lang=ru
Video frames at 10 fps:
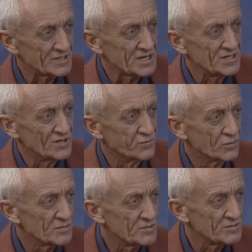Какие
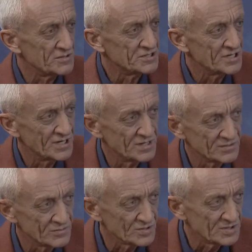формы
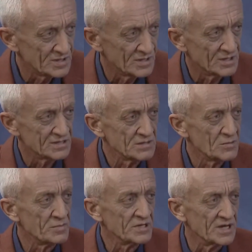включает вот, э,
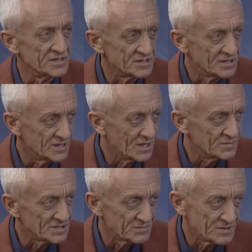самопонятие, да,
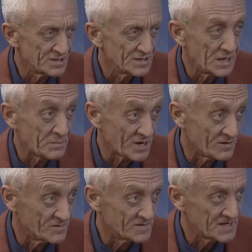безоплатная
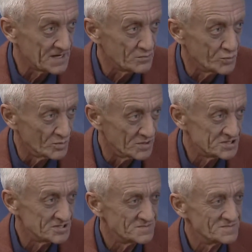правовая
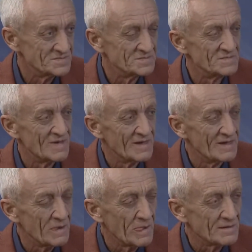помощь? Э,
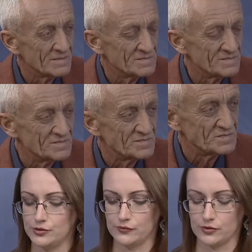включает
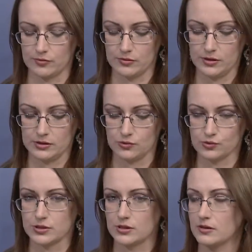следующие формы. Это
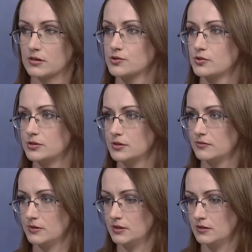устное
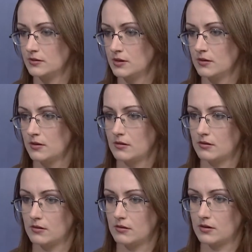консультирование,
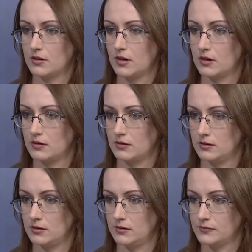э, как
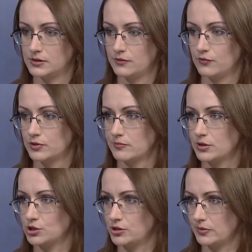и в телефонном
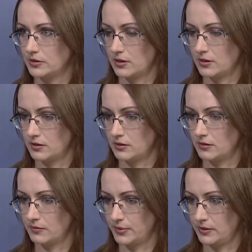режиме, так
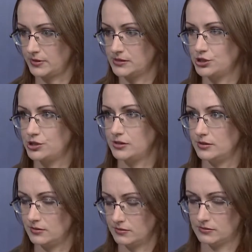и при
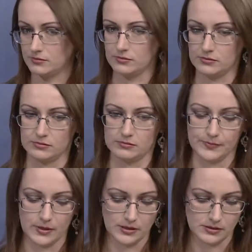посещении э,
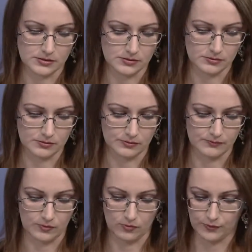лиц в
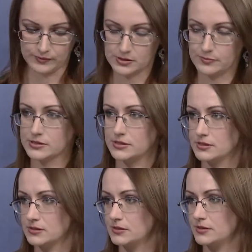офис
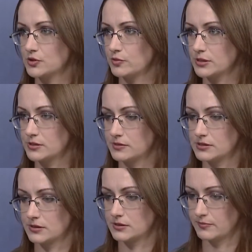непосредственно Севастопольского
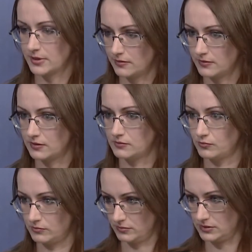центра права,
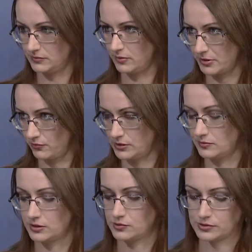ну, где мы
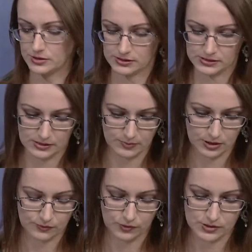проводим консультации от
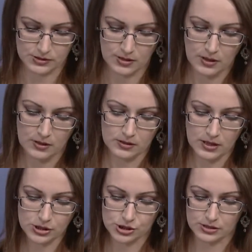миротворца.
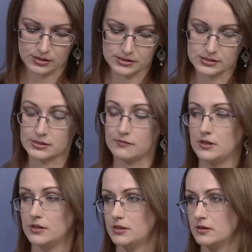Также это
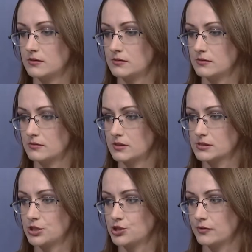составление
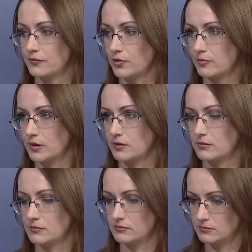различной
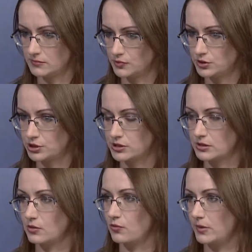формы
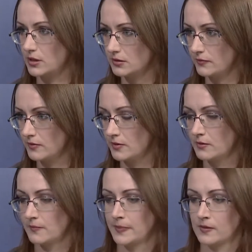юридических документов
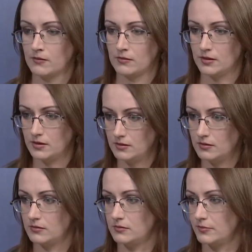
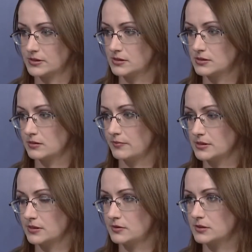и непосредственно
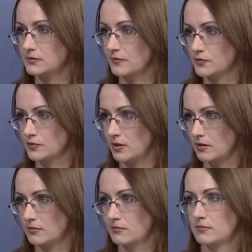представительство в судах
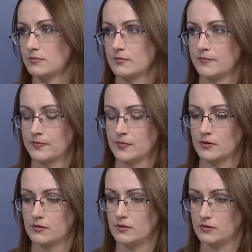
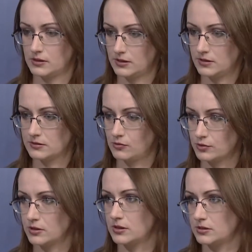конкретно
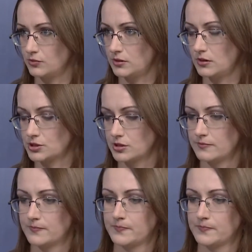льготных категорий граждан.